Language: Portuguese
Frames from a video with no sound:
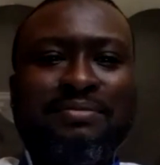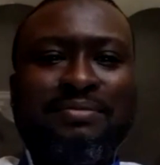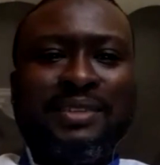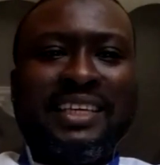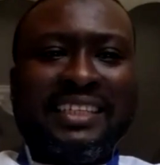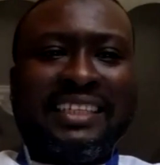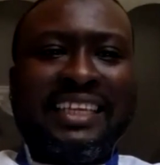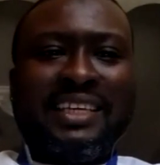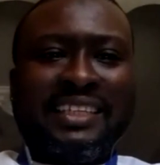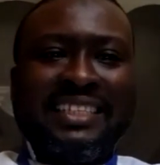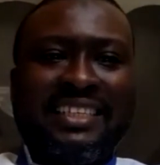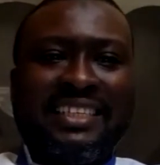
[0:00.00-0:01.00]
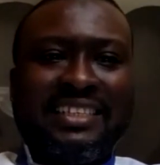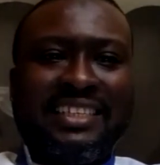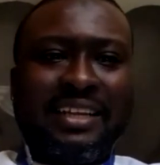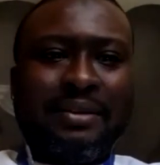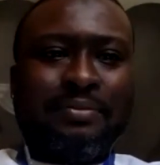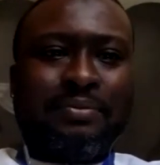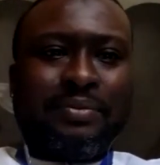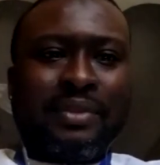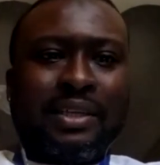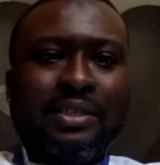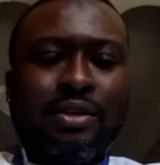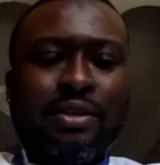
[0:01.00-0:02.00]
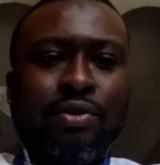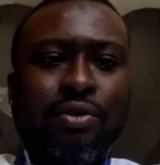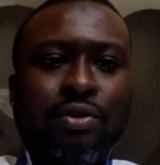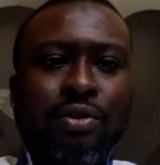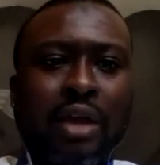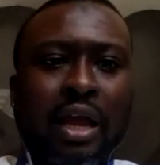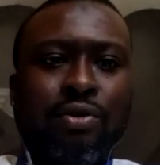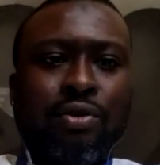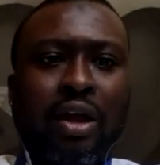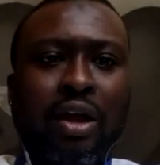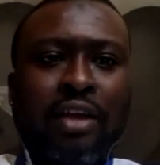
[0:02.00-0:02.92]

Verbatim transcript: Há um, um ponto que é essencial.